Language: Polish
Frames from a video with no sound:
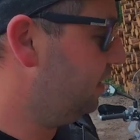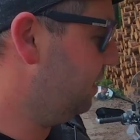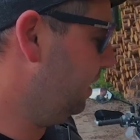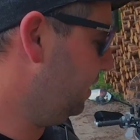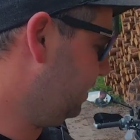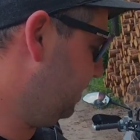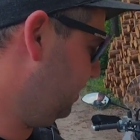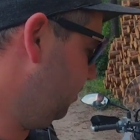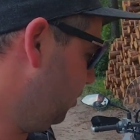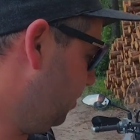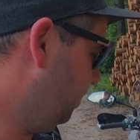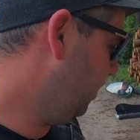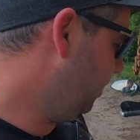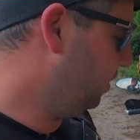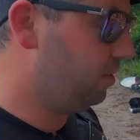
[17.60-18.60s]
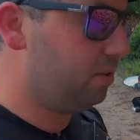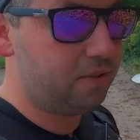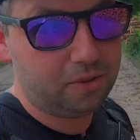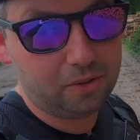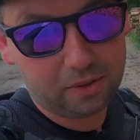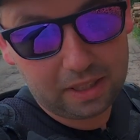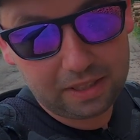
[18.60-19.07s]
Jest już po
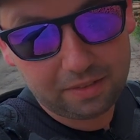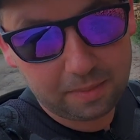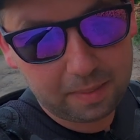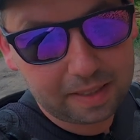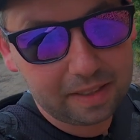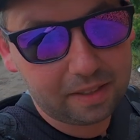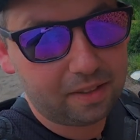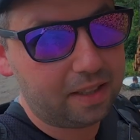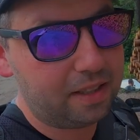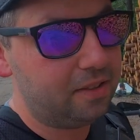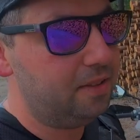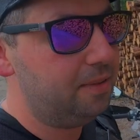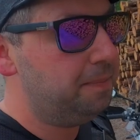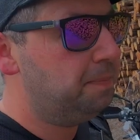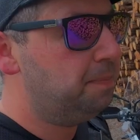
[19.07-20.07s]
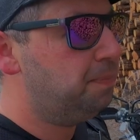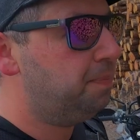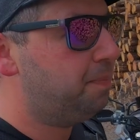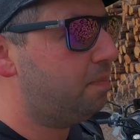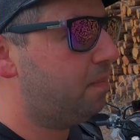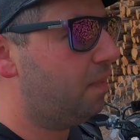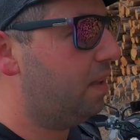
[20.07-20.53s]
drugiej wymianie oleju.
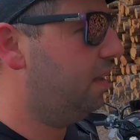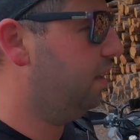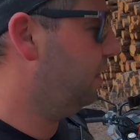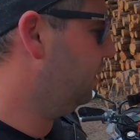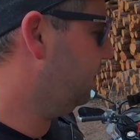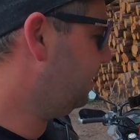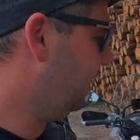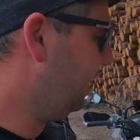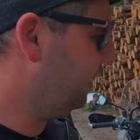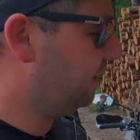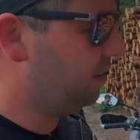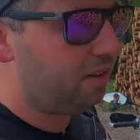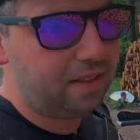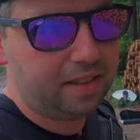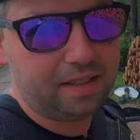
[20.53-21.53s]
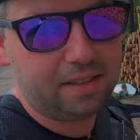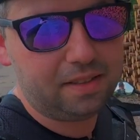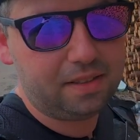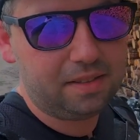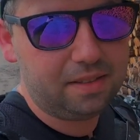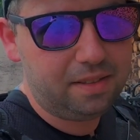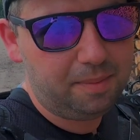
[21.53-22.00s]
E, zalany
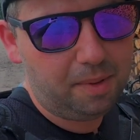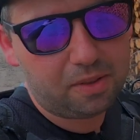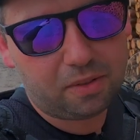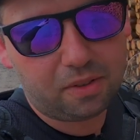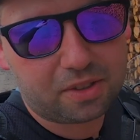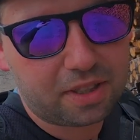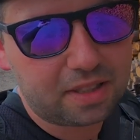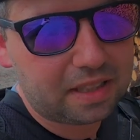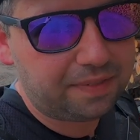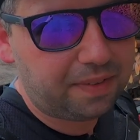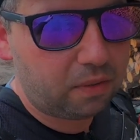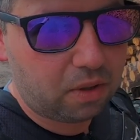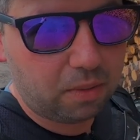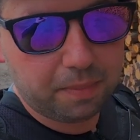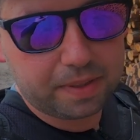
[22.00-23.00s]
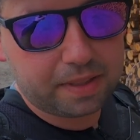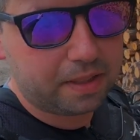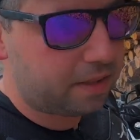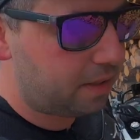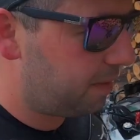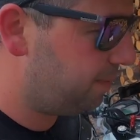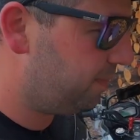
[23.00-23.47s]
olej, no Motul 300V
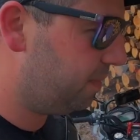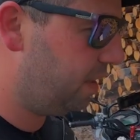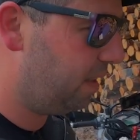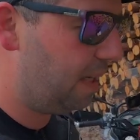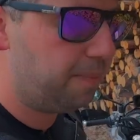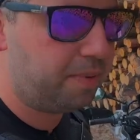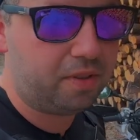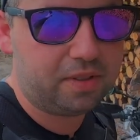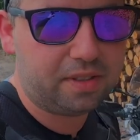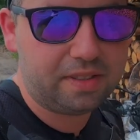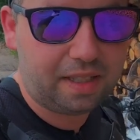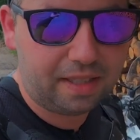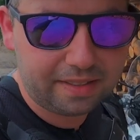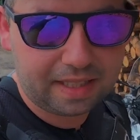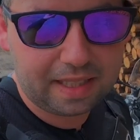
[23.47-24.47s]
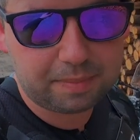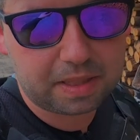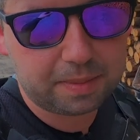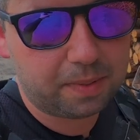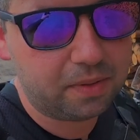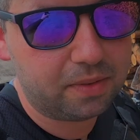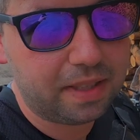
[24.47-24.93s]
Competition, lepkość zalecana
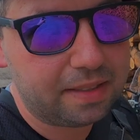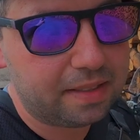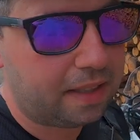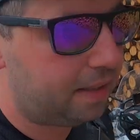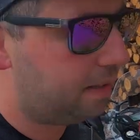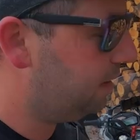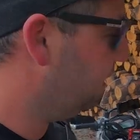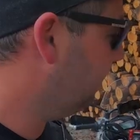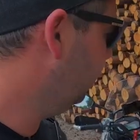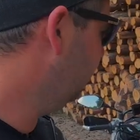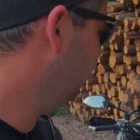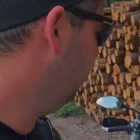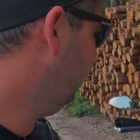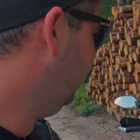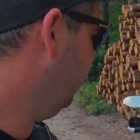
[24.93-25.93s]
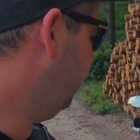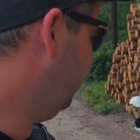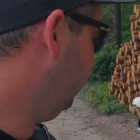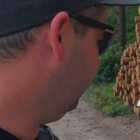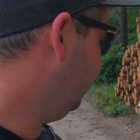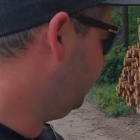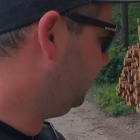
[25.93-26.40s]
przez producenta.
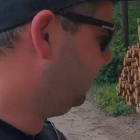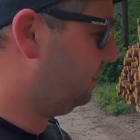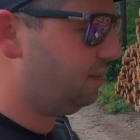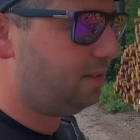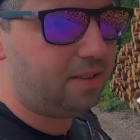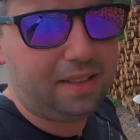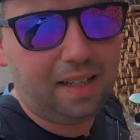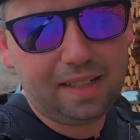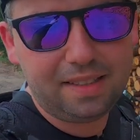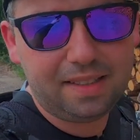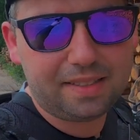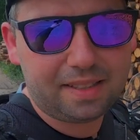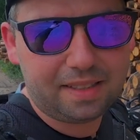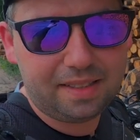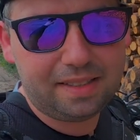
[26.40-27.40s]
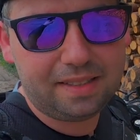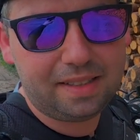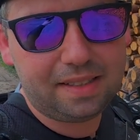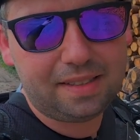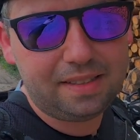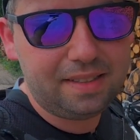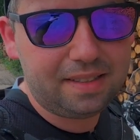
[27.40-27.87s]
E, totalnie
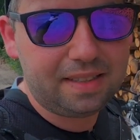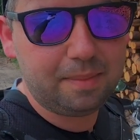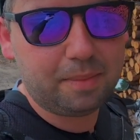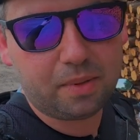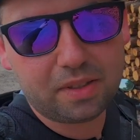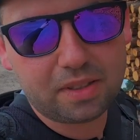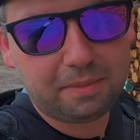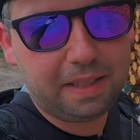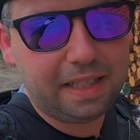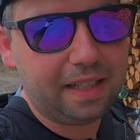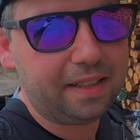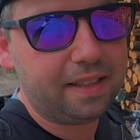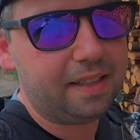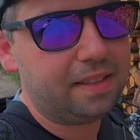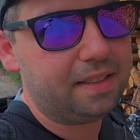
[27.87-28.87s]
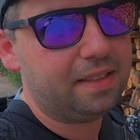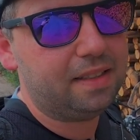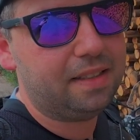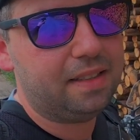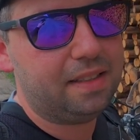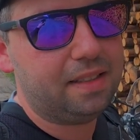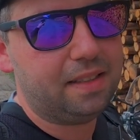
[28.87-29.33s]
seryjne, nic nie było zmieniane
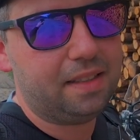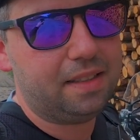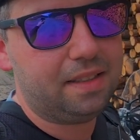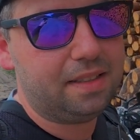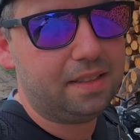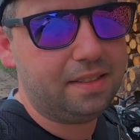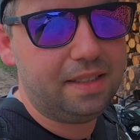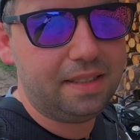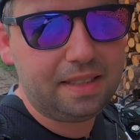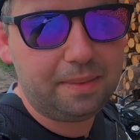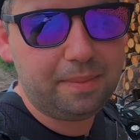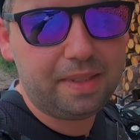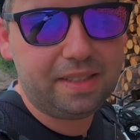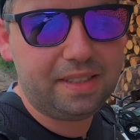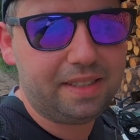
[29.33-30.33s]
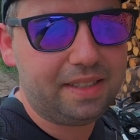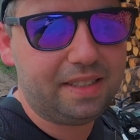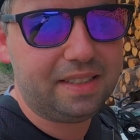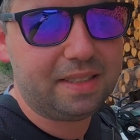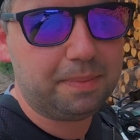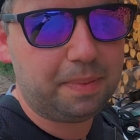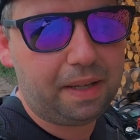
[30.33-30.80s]
Jedziemy
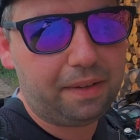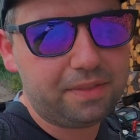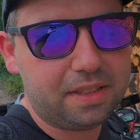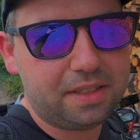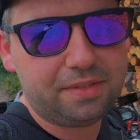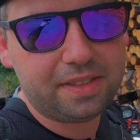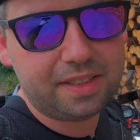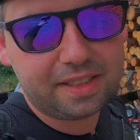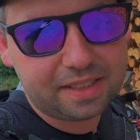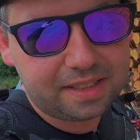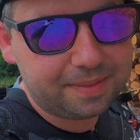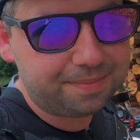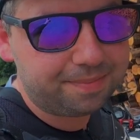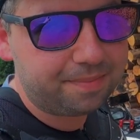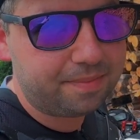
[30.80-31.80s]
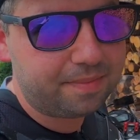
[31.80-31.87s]
sprawdzić wyniki.